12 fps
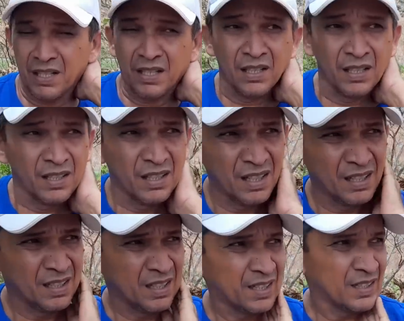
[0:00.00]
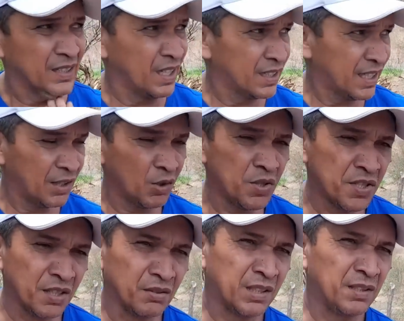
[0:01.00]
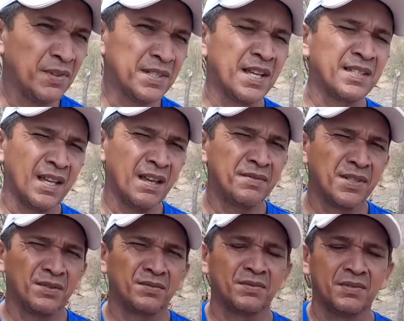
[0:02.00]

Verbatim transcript: É. Até dois anos tem que fazer essa revisão.